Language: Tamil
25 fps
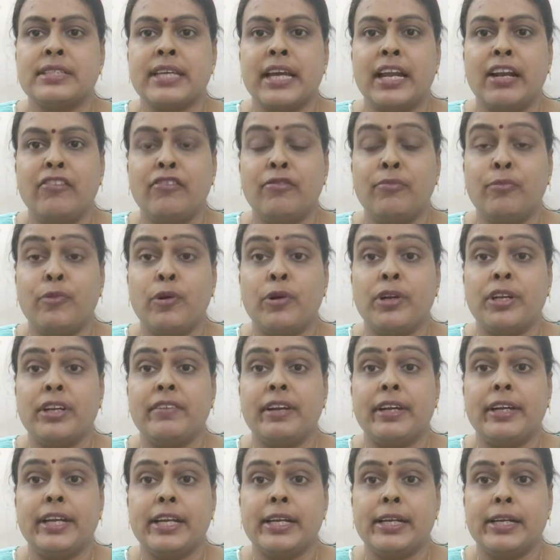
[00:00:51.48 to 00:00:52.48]
செல்ஃப்
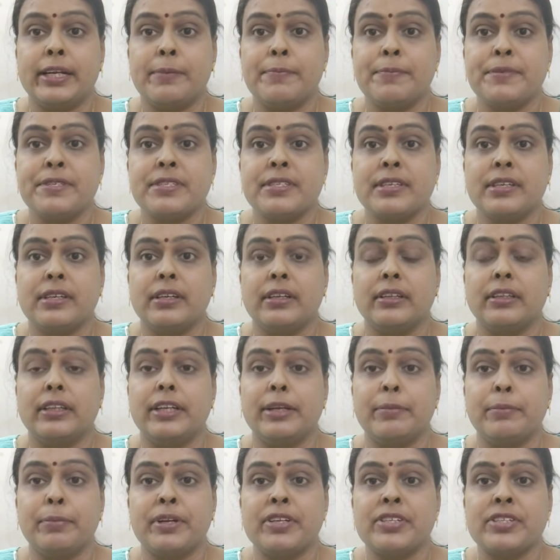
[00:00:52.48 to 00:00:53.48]
மோட்டிவேட்டிங் டிப்ஸ் இந்த
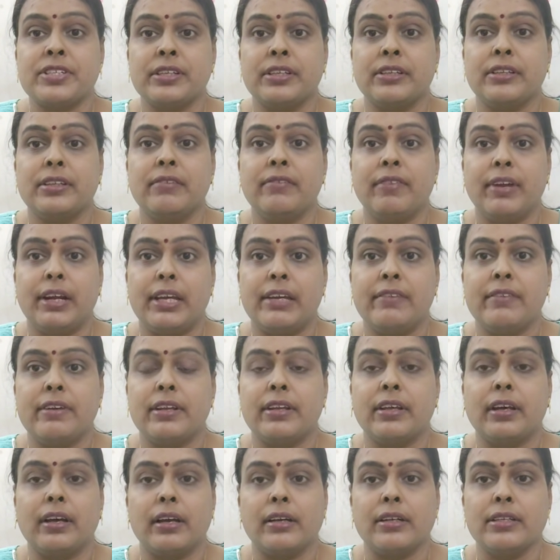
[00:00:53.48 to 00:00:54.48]
டிப்ரெஷன்லேருந்து வெளியே
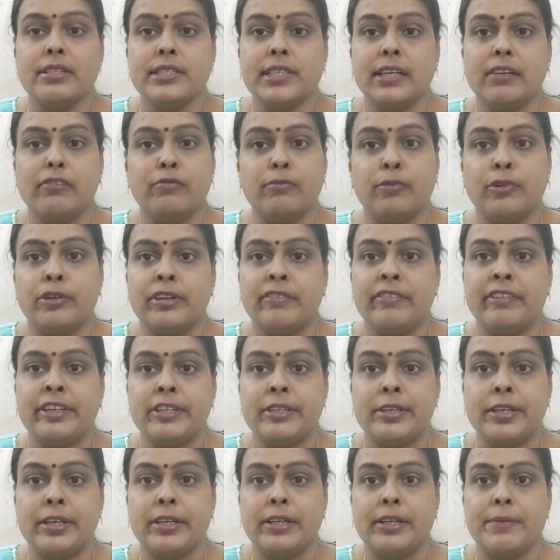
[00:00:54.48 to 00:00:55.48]
வரதுக்கான செல்ஃப்
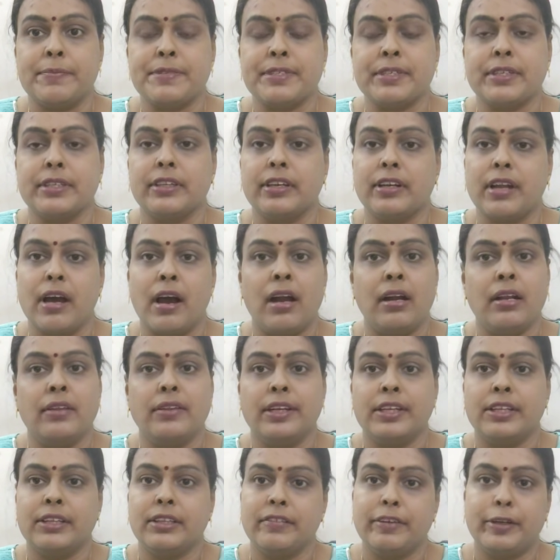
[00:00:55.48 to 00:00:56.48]
மோட்டிவேட்டிங் டிப்ஸ் இந்த நாலு
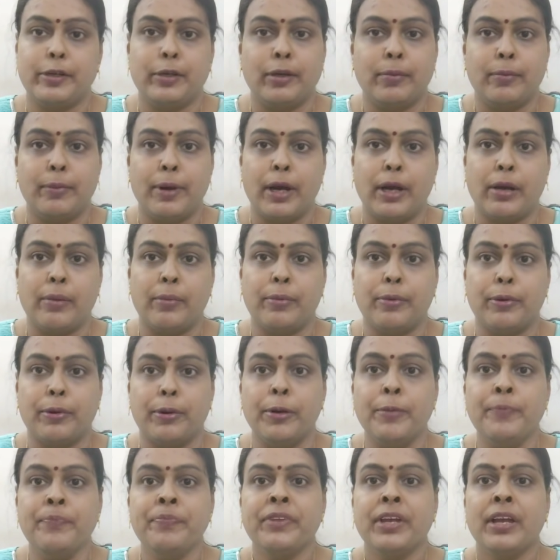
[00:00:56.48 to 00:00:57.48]
தான் இந்த வீடியோவில் பார்க்க
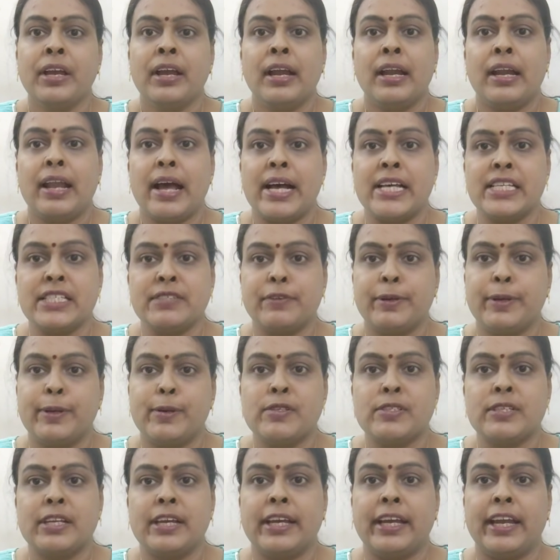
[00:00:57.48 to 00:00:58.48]
போகிறோம் லாஸ்ட்
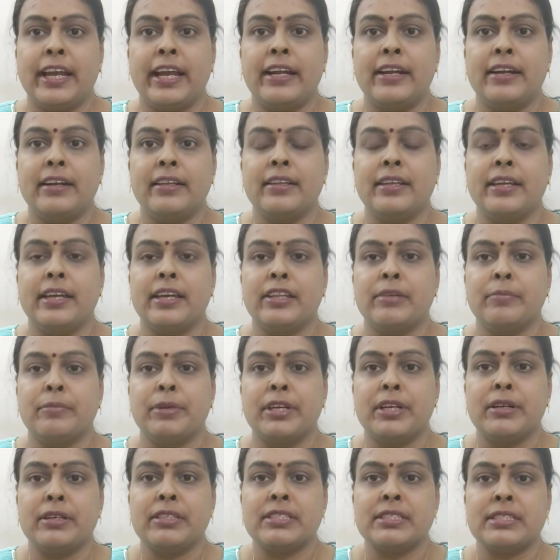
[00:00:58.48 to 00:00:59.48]
வீடியோஸ்லேயே கேட்டிருந்தீங்க இந்த
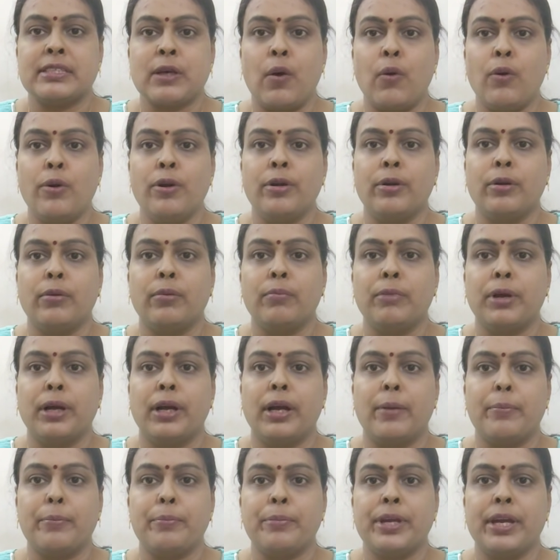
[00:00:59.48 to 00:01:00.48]
மாதிரி சவுண்ட் ரொம்ப
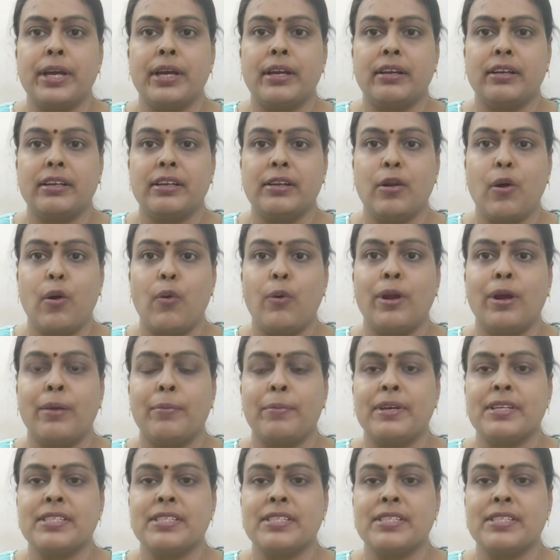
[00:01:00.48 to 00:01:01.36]
கம்மியாக இருக்குது லவுடாக